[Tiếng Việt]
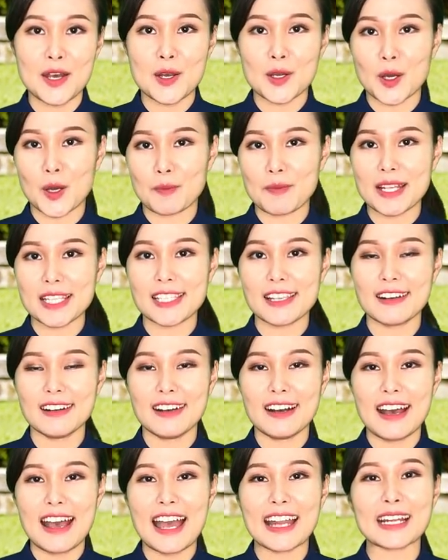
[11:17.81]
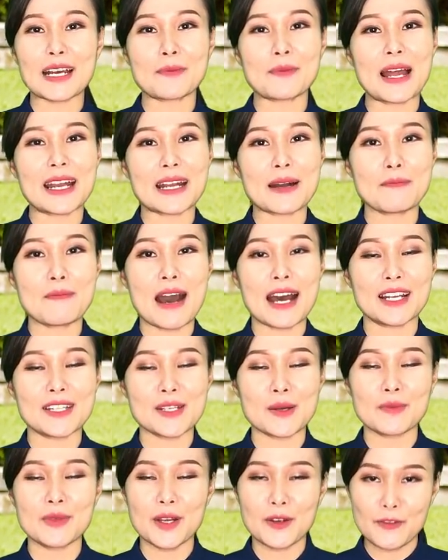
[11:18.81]
Còn bây giờ, hẹn gặp lại các bạn
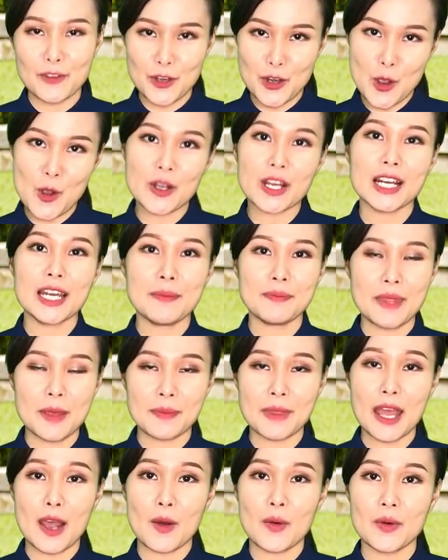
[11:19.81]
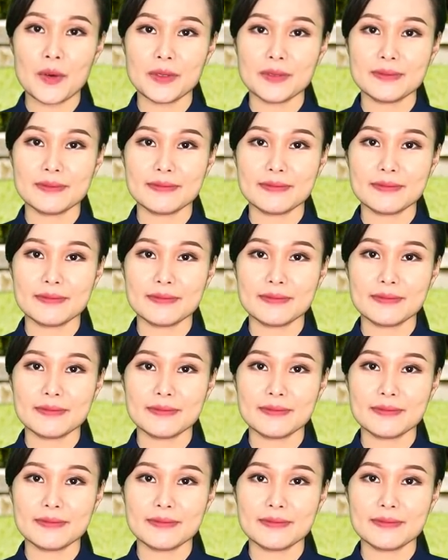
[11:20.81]
trong những video clip tiếp theo.